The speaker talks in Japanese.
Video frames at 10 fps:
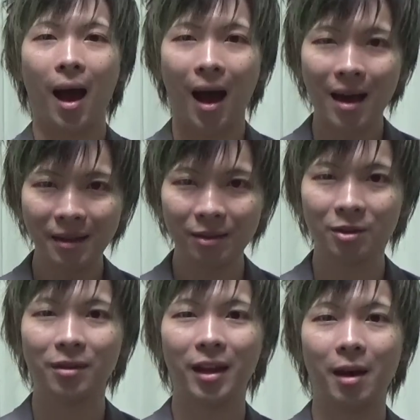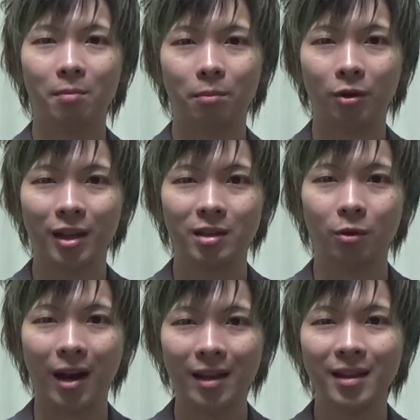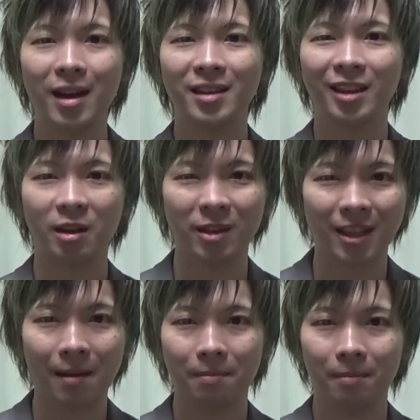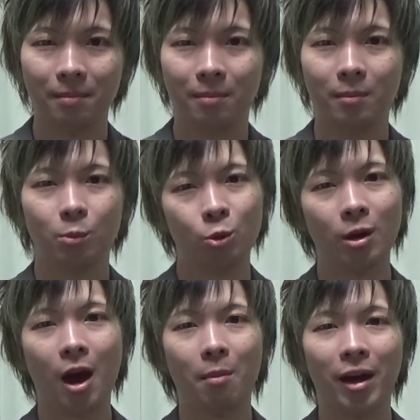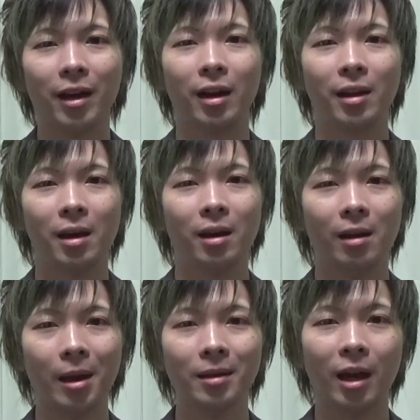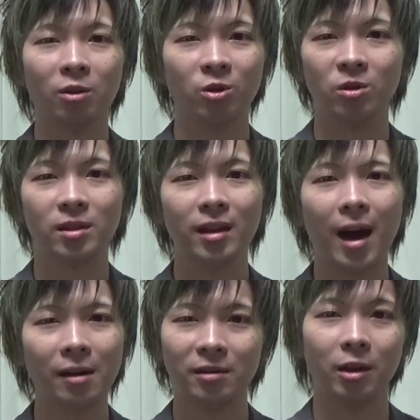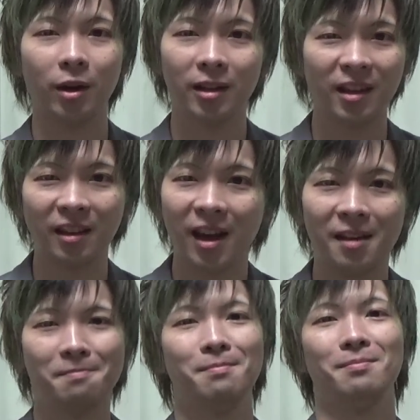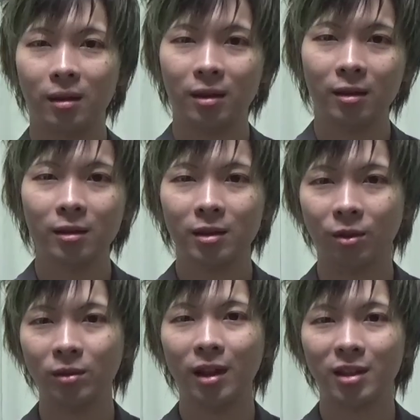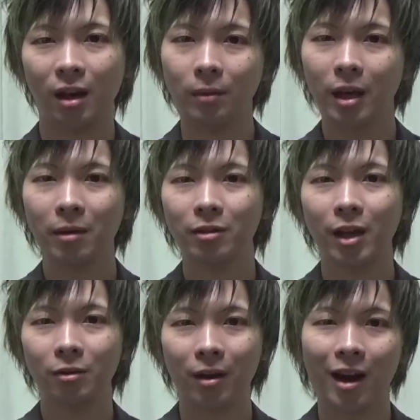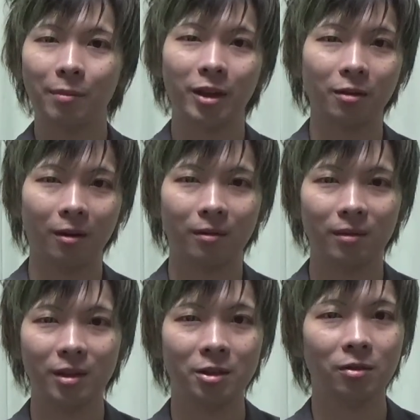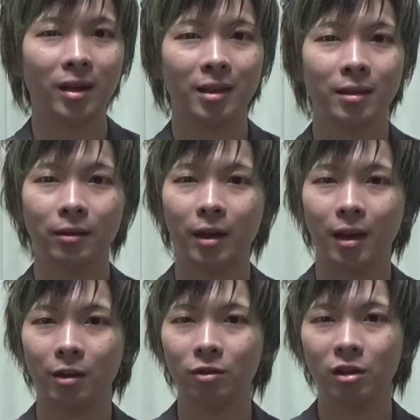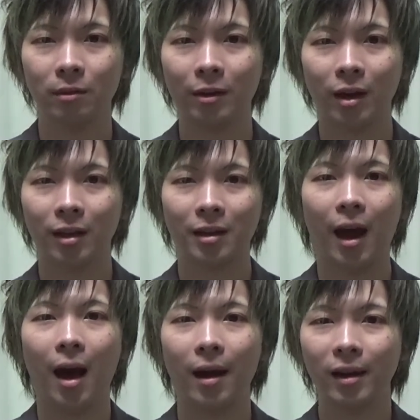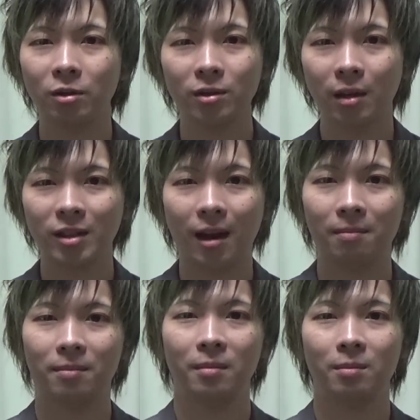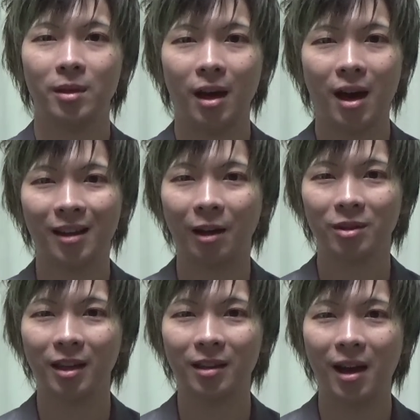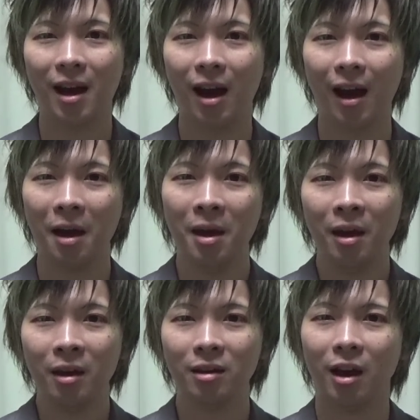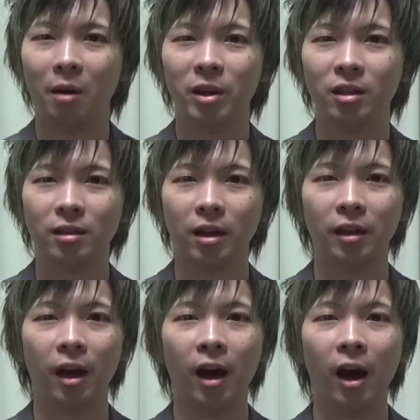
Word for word: はいというわけで僕たちもランナーになってきましたいやー前からねランナーの素質があるって言われてたんだそんなサバイバルレッドカーペット一緒に走ってくれた YouTuber の方々ありがとうございましたいやー楽しかったいやーめっちゃ疲れた